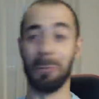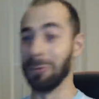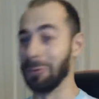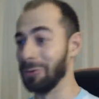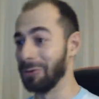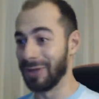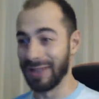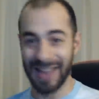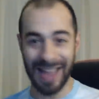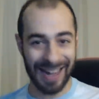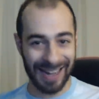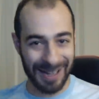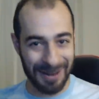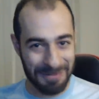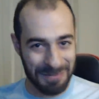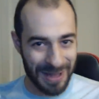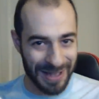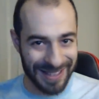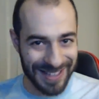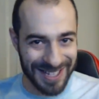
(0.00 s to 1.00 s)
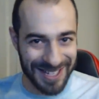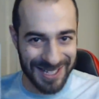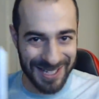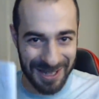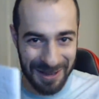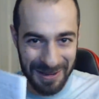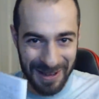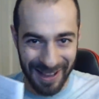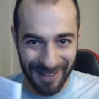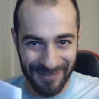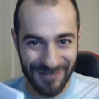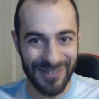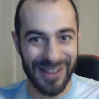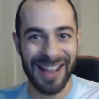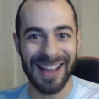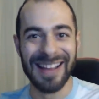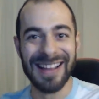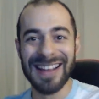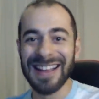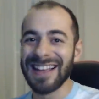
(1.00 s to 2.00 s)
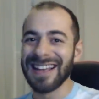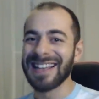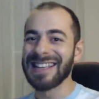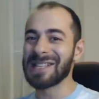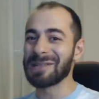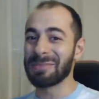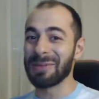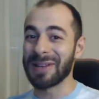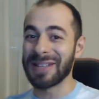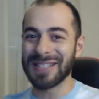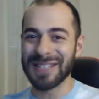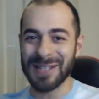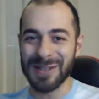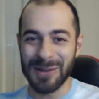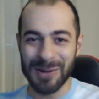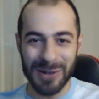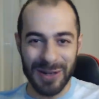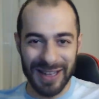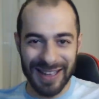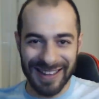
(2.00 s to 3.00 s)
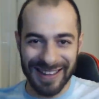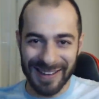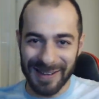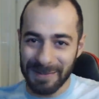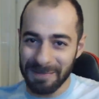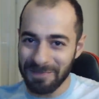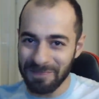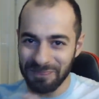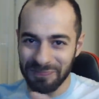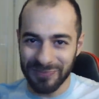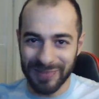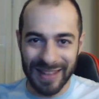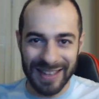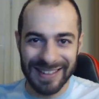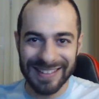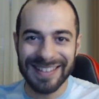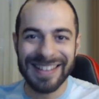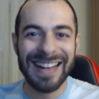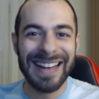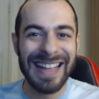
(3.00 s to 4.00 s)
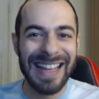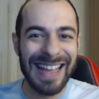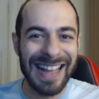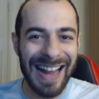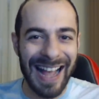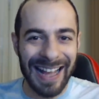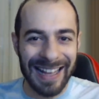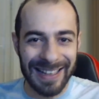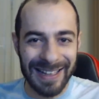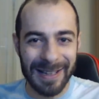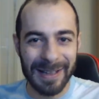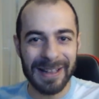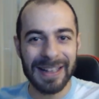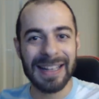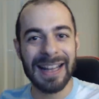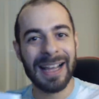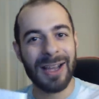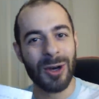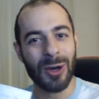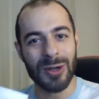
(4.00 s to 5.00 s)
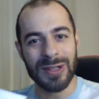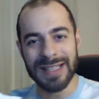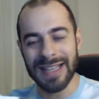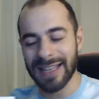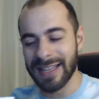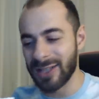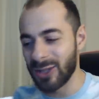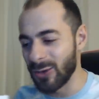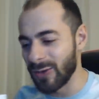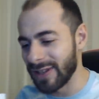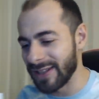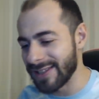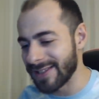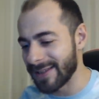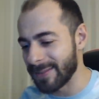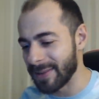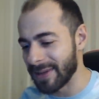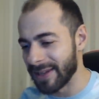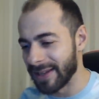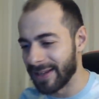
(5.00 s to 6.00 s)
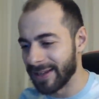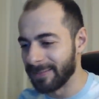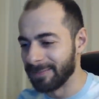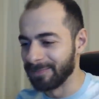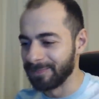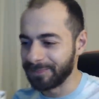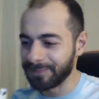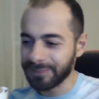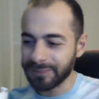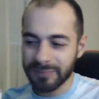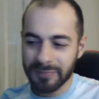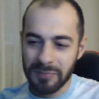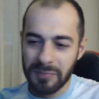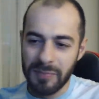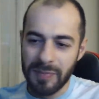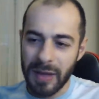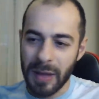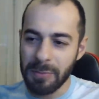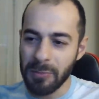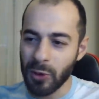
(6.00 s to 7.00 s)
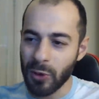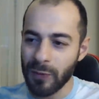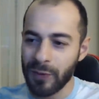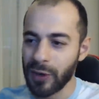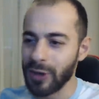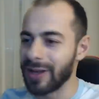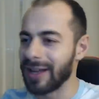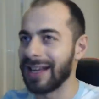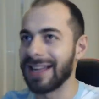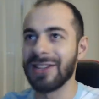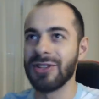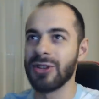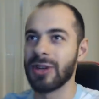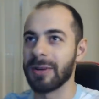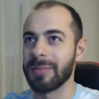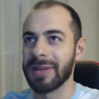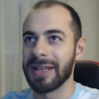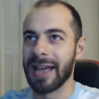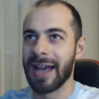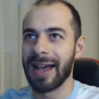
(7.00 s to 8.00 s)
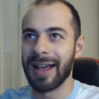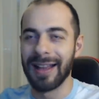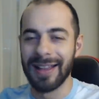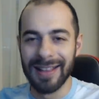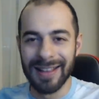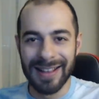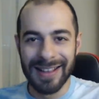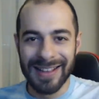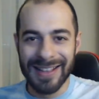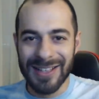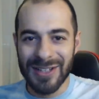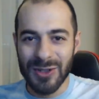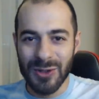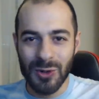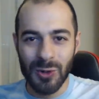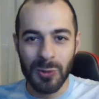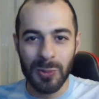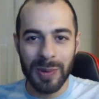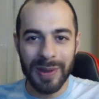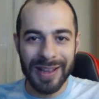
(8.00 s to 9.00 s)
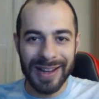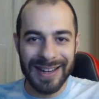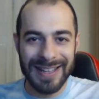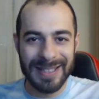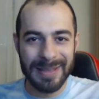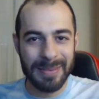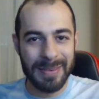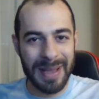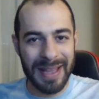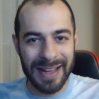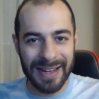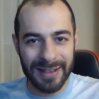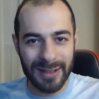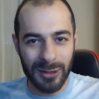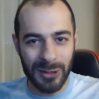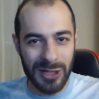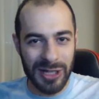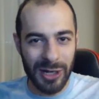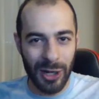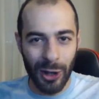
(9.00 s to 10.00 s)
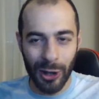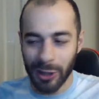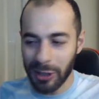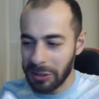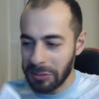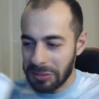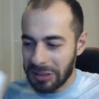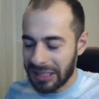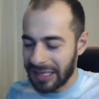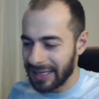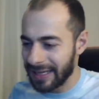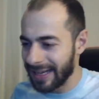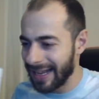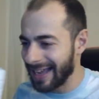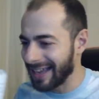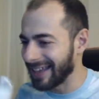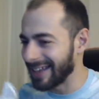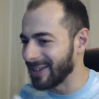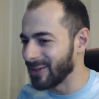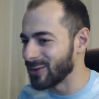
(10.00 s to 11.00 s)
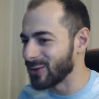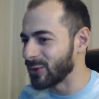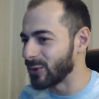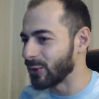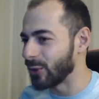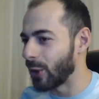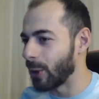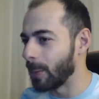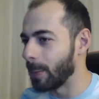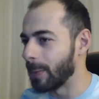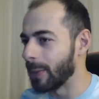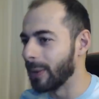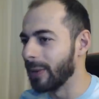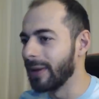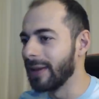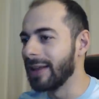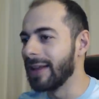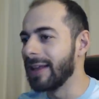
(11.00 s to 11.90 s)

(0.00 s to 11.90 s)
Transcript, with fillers: tutti arrabbiatissimi a fare espressioni mm, triggerate. La cosa che dovete sapere, ma non voglio leggermi a ah, super esperto di lore perché neanche lo sono troppo,